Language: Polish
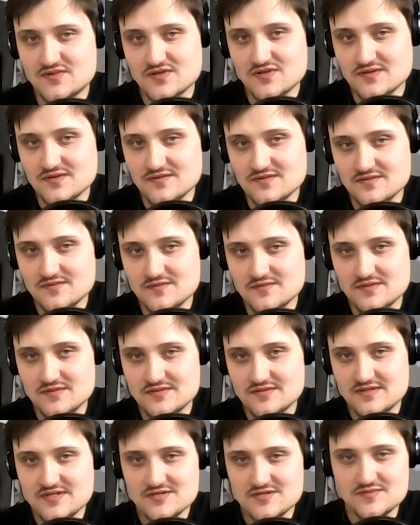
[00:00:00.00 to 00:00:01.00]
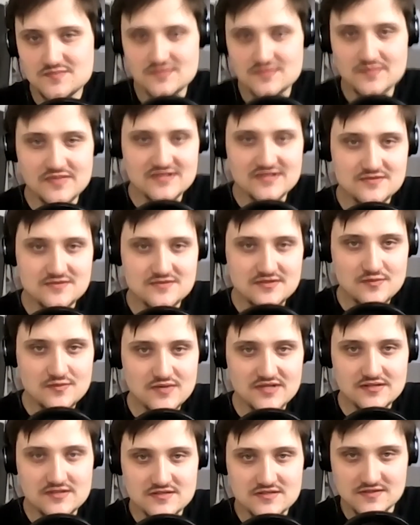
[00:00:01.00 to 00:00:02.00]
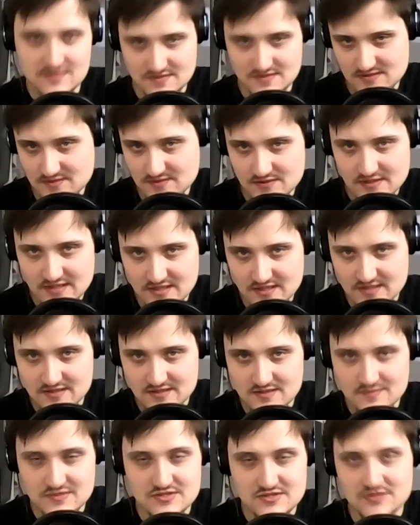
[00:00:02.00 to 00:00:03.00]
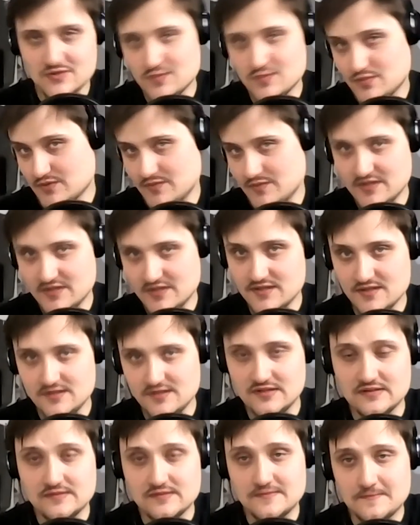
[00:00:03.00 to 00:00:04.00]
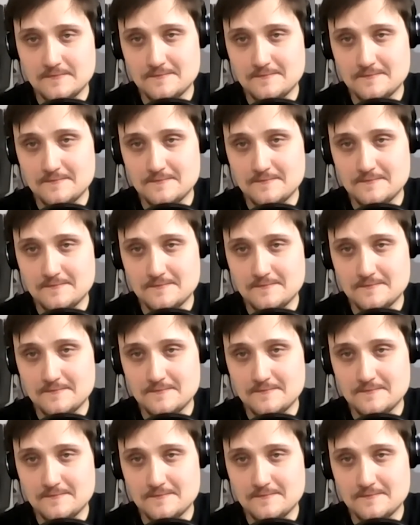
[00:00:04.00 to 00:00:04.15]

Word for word: to też bardzo nieładnie ze strony Akademii, że go pominęli.